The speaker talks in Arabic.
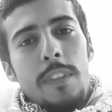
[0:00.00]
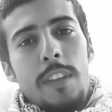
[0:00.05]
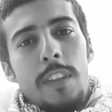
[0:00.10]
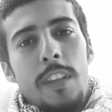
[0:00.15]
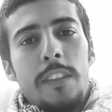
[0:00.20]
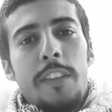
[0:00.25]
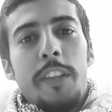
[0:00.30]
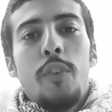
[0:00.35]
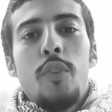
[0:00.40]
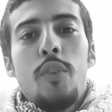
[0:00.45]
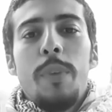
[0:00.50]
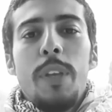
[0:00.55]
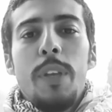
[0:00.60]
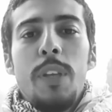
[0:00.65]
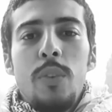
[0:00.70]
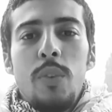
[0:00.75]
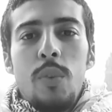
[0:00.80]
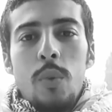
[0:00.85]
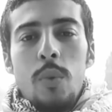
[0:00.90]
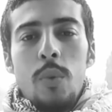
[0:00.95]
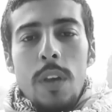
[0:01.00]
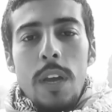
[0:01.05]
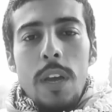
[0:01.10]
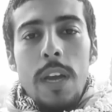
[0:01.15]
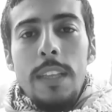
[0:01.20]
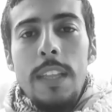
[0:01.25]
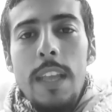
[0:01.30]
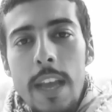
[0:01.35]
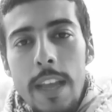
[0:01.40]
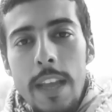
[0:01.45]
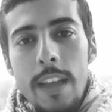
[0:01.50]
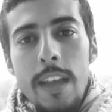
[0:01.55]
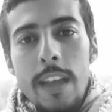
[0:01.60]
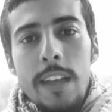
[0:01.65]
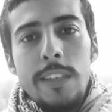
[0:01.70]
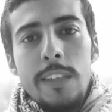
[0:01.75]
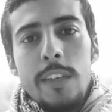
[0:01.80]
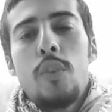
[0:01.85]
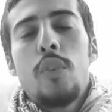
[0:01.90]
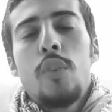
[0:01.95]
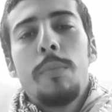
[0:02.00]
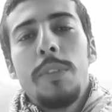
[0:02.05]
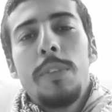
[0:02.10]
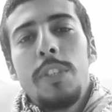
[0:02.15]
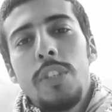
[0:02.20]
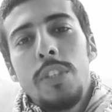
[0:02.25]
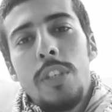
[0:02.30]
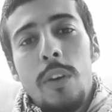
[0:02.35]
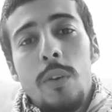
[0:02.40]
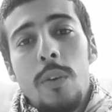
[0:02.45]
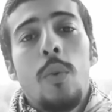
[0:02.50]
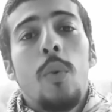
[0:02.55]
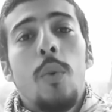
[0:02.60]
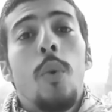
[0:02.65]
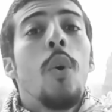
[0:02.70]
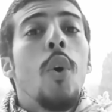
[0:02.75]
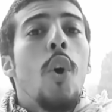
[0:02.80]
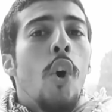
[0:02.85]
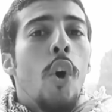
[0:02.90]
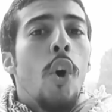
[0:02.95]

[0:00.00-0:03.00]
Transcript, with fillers: نعطيكم انتم هدايا عشانكم بتشتركوا